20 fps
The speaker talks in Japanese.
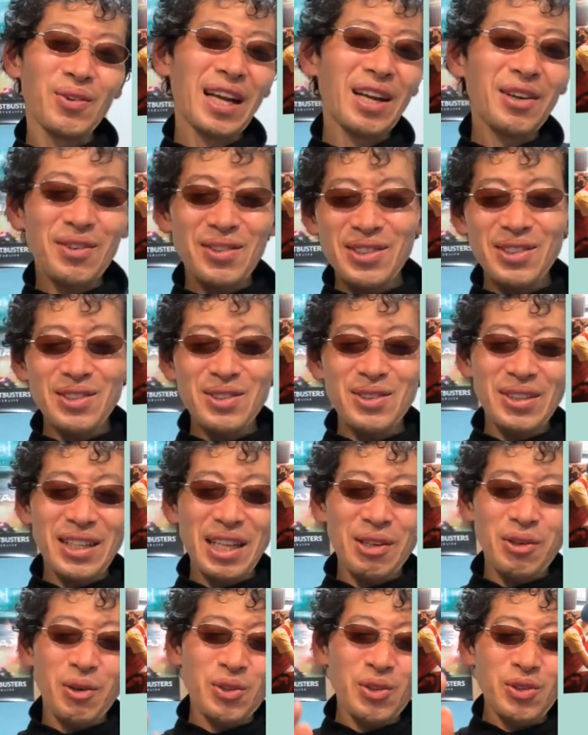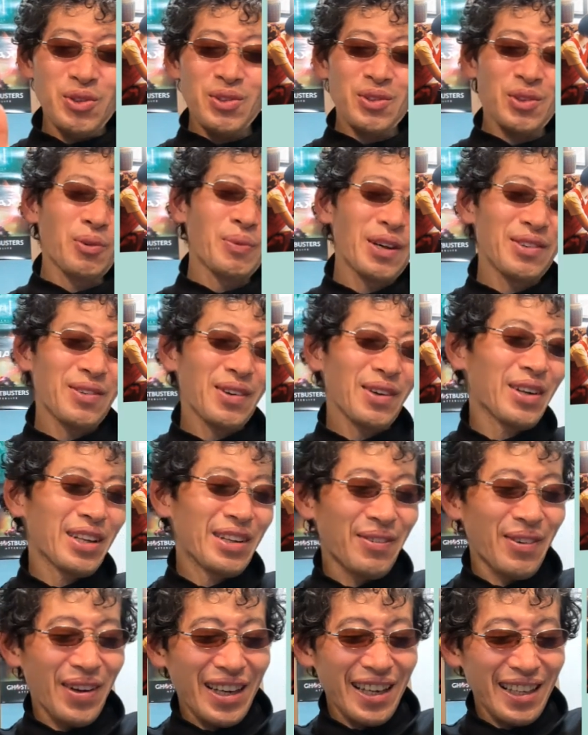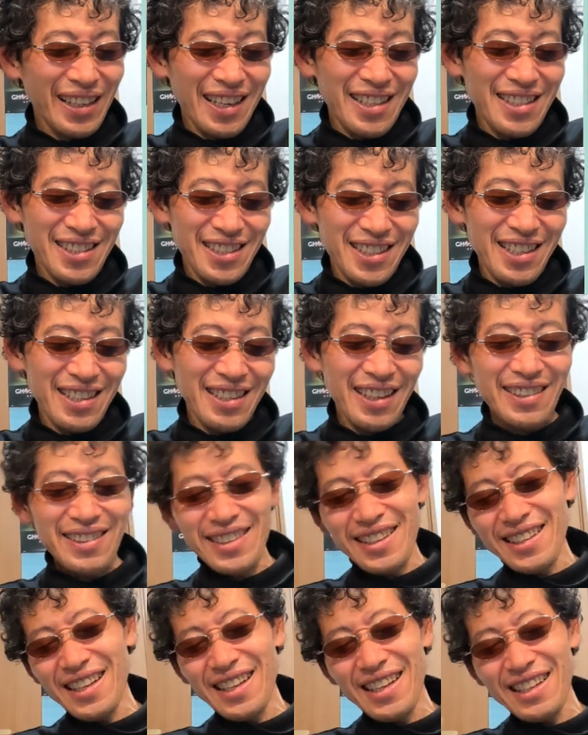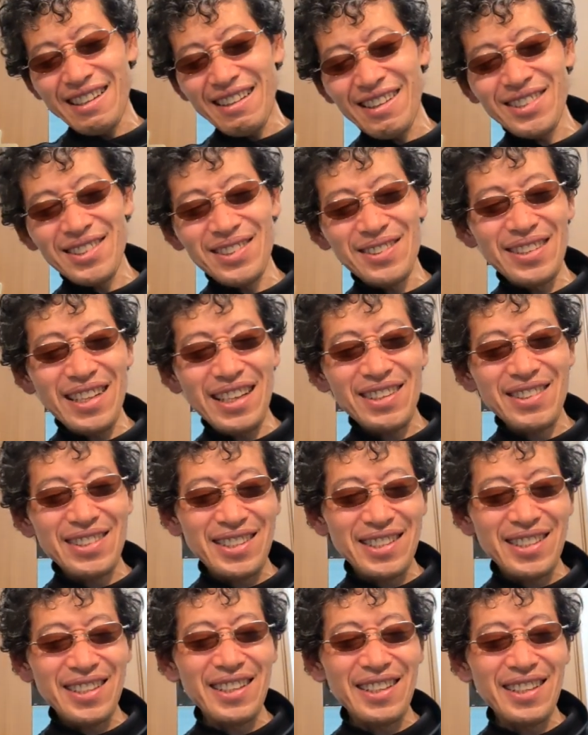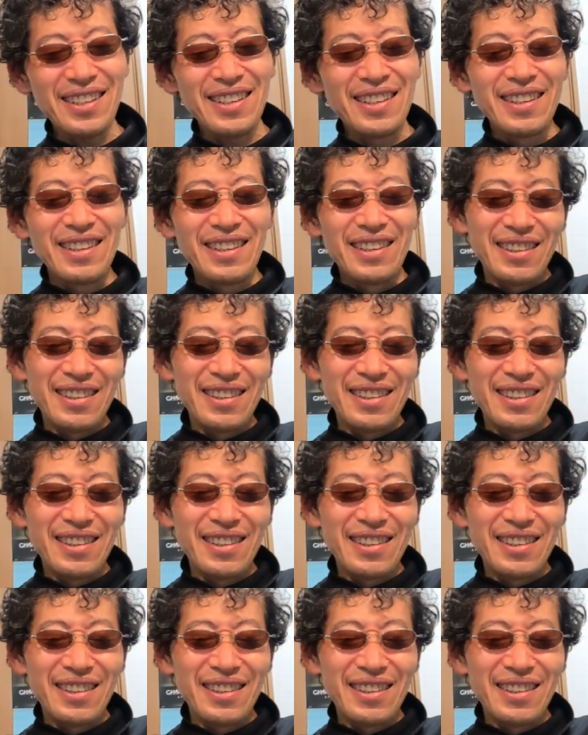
俺の都合でこう止めるわけにもいかないし、勝手に映画は進んでいくし、